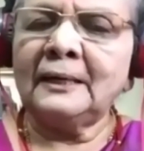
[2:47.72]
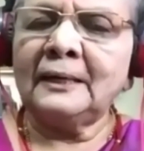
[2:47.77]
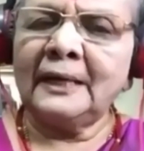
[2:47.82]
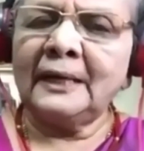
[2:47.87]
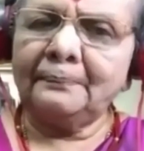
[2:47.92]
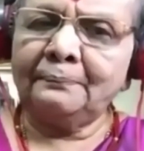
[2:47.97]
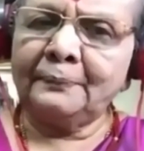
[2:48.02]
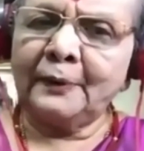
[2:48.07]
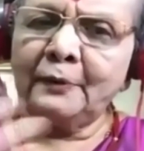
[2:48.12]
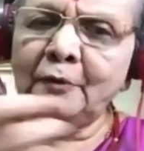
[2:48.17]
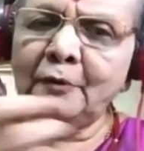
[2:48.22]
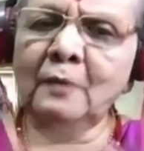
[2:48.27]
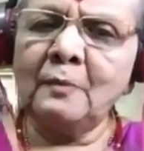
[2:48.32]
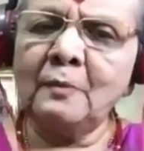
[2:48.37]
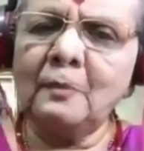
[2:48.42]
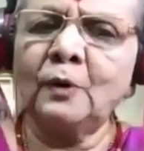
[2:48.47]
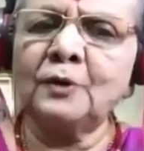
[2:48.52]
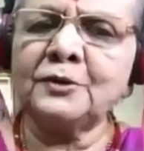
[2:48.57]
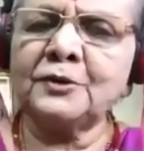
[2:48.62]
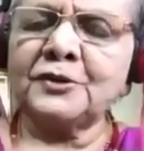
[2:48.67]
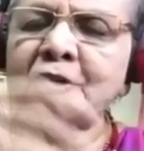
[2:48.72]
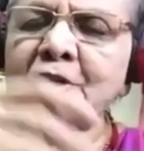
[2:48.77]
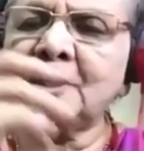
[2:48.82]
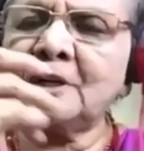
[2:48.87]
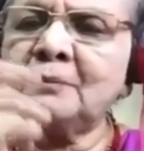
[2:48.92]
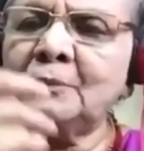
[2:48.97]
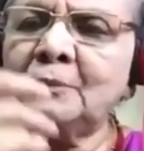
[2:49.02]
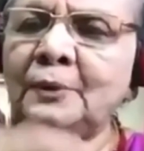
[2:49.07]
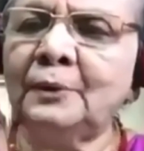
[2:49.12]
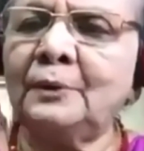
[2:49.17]
எப்பவும்
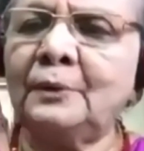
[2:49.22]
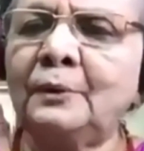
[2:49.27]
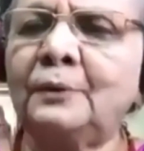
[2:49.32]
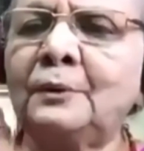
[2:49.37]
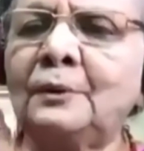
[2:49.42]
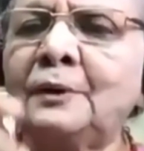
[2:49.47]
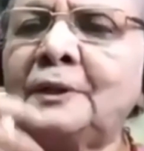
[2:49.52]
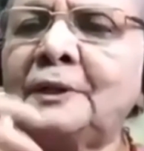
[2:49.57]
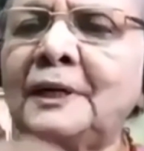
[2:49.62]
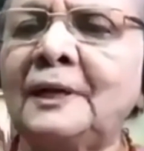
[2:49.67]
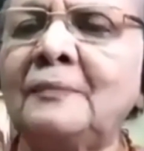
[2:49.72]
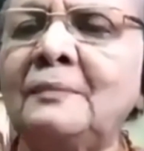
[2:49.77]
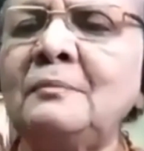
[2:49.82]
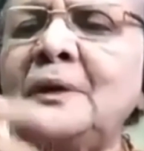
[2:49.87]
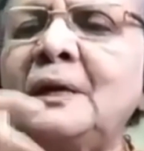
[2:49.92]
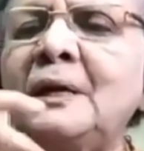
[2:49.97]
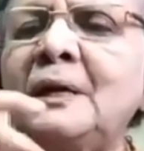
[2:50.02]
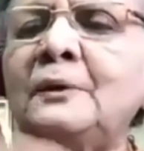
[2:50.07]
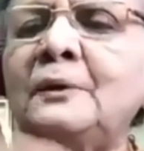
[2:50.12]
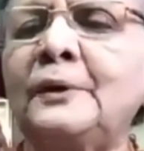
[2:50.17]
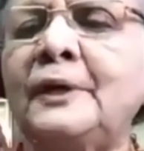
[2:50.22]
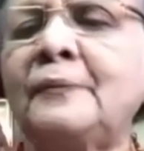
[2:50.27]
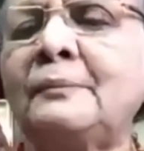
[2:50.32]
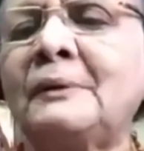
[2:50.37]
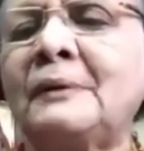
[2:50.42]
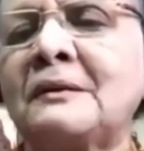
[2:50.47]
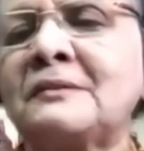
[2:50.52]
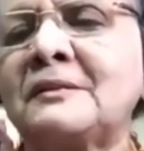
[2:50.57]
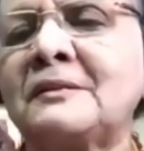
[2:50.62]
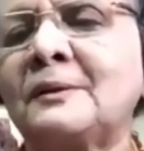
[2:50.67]
மூச்சுக்கு முன்னூறு தரம் என்னுடைய
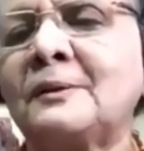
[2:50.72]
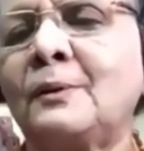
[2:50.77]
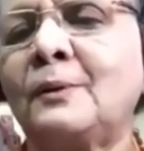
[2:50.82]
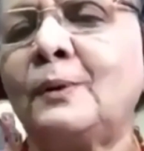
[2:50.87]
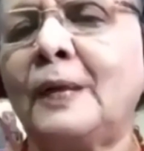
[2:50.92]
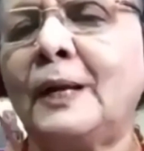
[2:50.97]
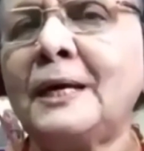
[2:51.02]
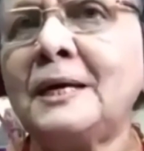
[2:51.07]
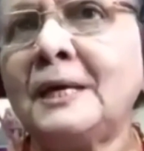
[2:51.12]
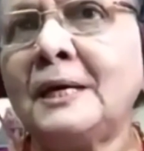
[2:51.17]
மனசுக்குள்ள